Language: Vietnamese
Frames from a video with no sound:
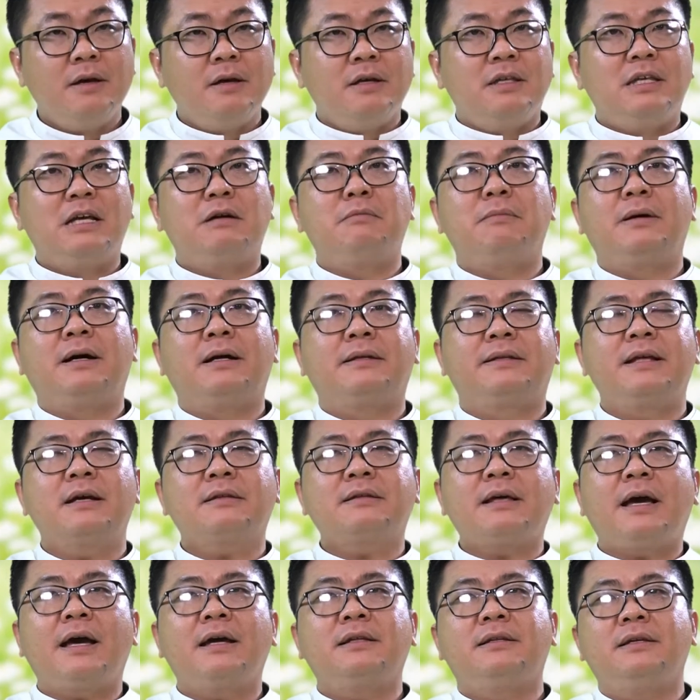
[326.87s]
nhưng mà tiếc
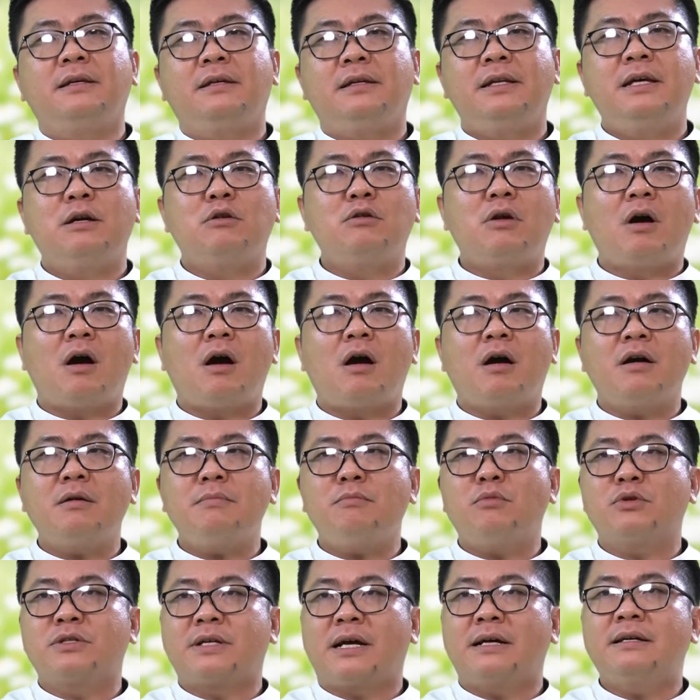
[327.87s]
thay thì điều đó
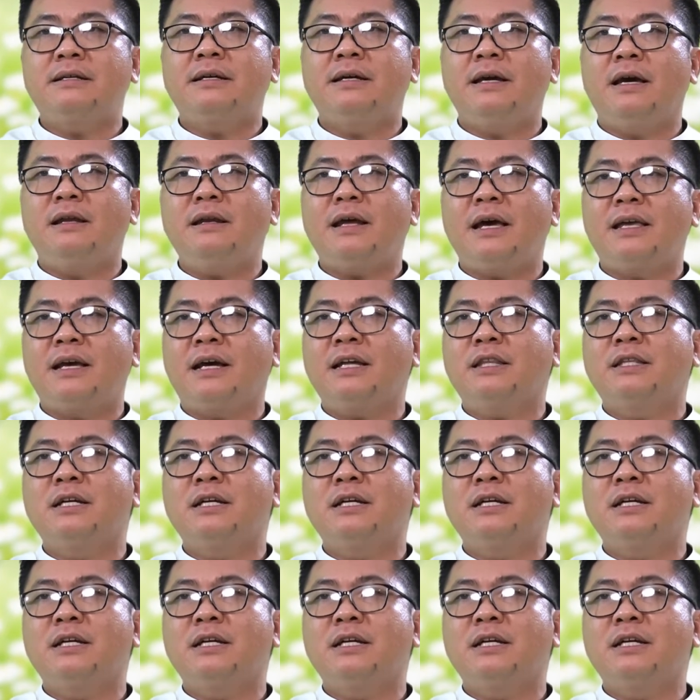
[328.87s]
một sáng kiến hay những cái